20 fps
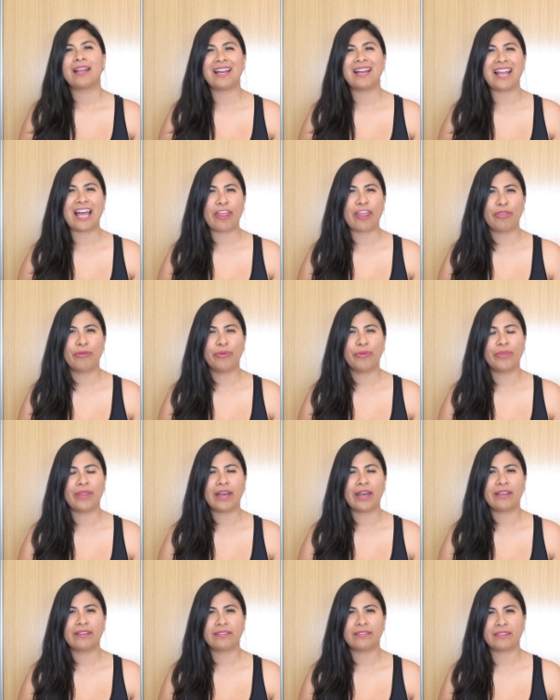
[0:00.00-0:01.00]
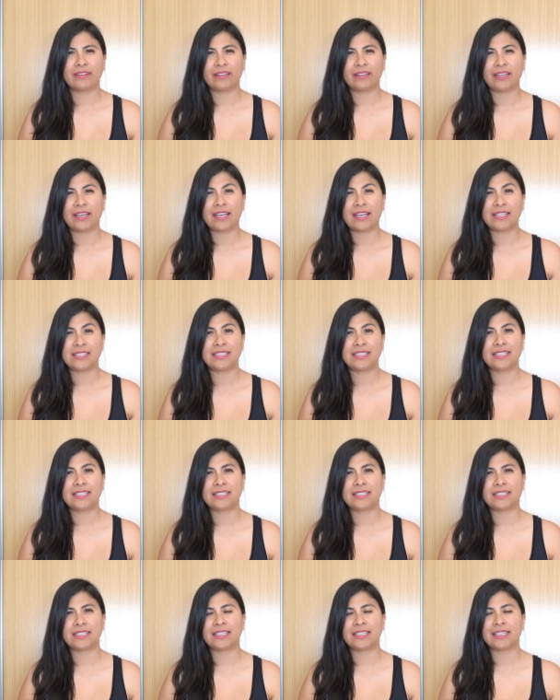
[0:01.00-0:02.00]
la duda, sí, es
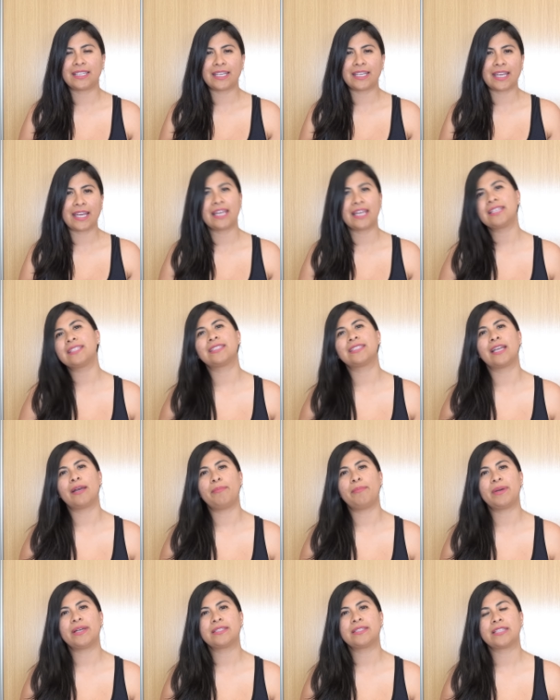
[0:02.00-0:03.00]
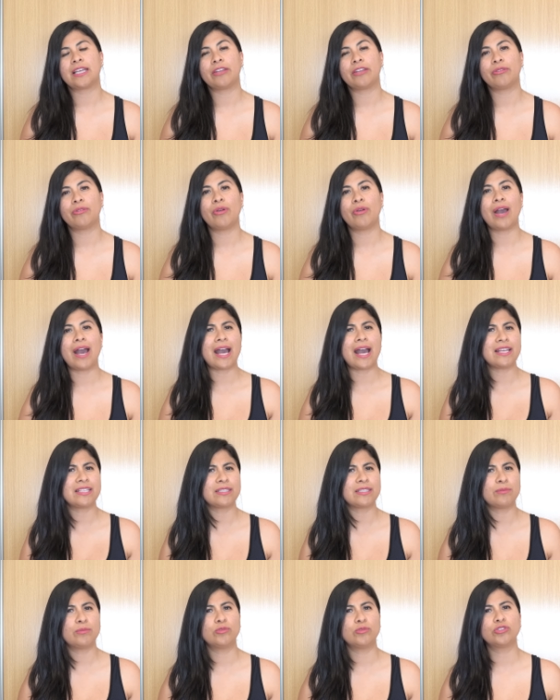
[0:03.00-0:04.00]
decir, ¿qué está pasando?
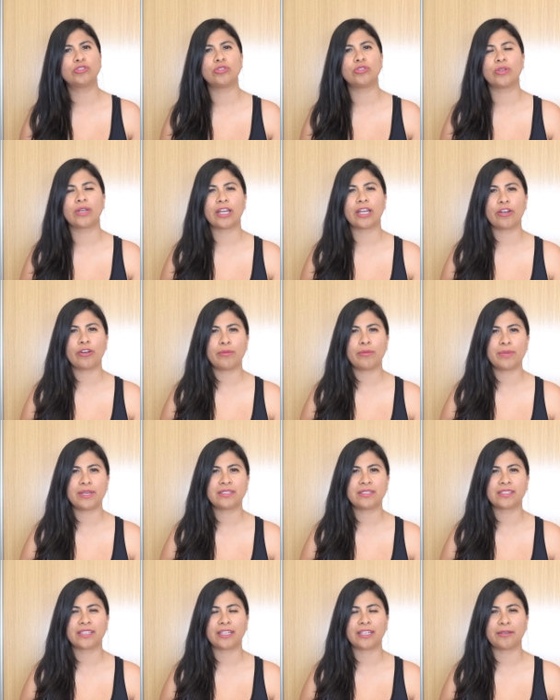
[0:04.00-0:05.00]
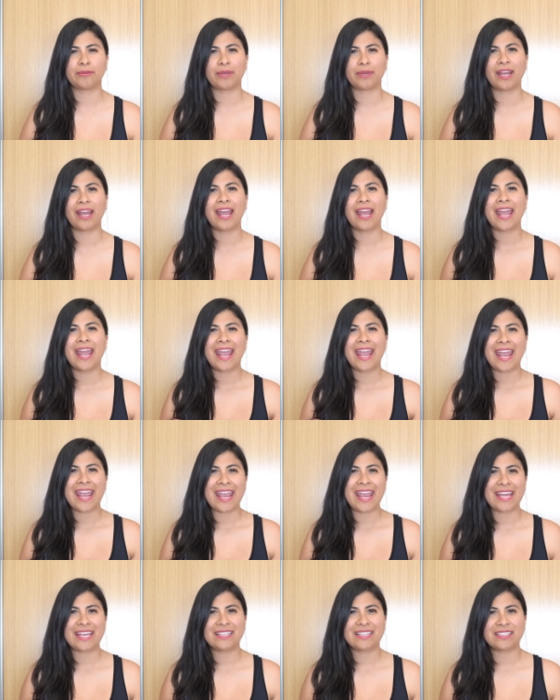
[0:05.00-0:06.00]
Hace mucho que no me escribe.
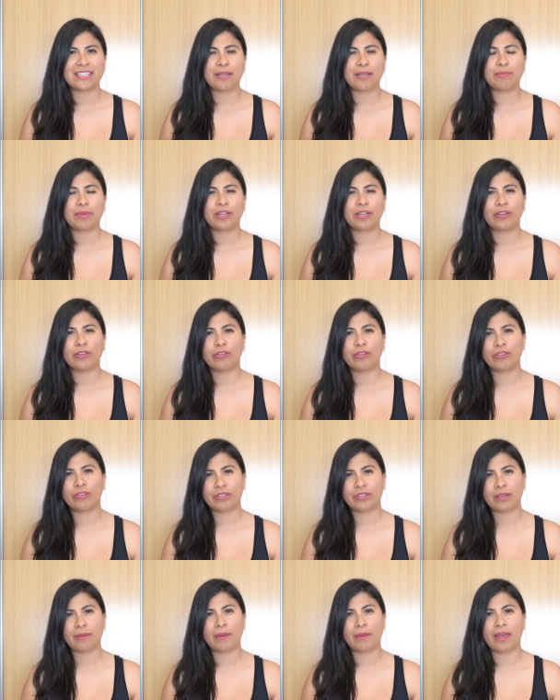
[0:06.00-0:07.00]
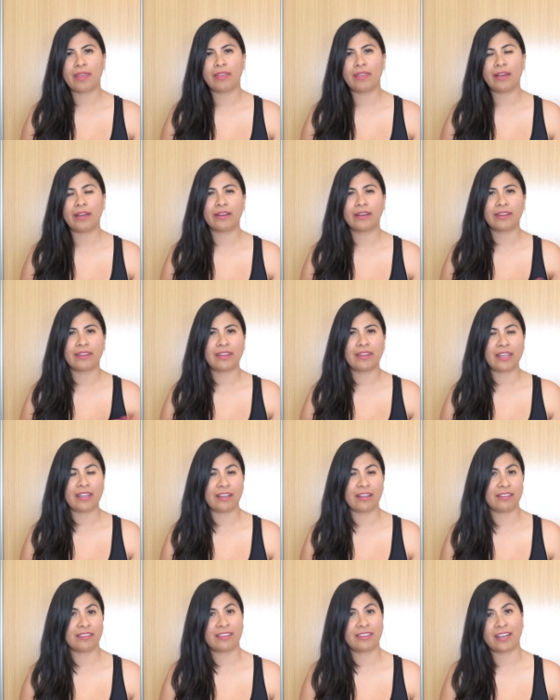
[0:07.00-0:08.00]
Este periodo se va a dar
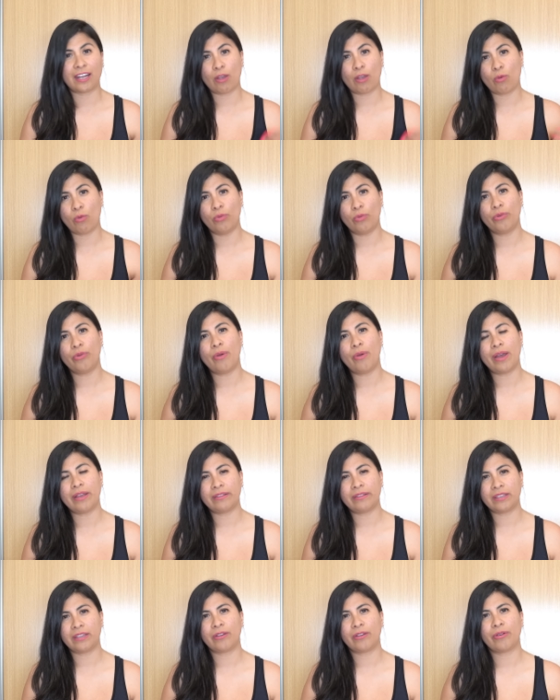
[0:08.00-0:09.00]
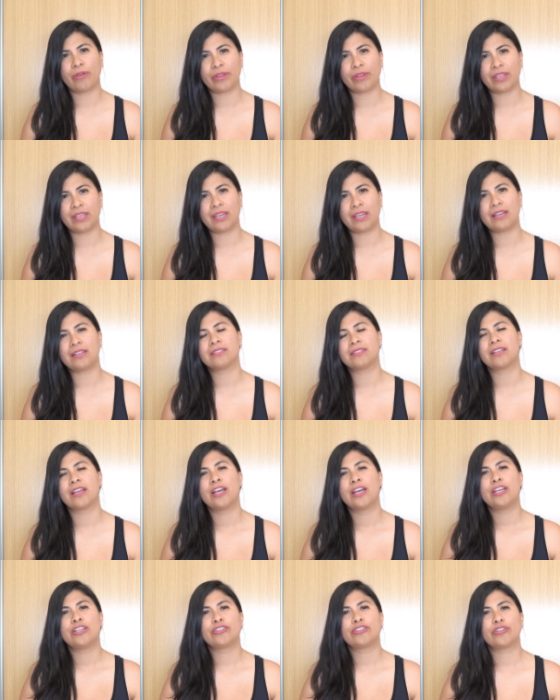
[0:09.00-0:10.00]
de entre 1 a 5 días,
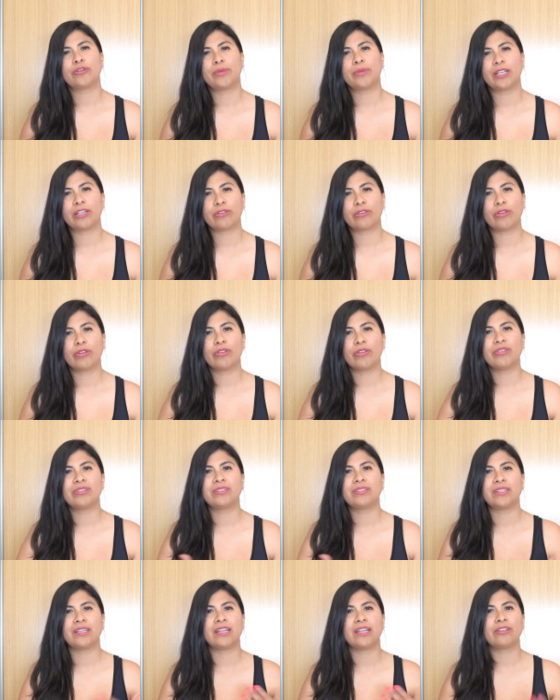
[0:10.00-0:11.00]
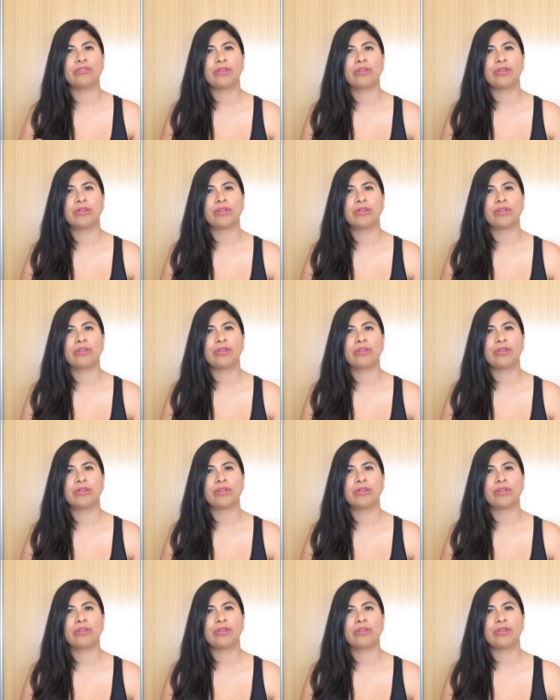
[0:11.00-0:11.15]
sobre todo si eras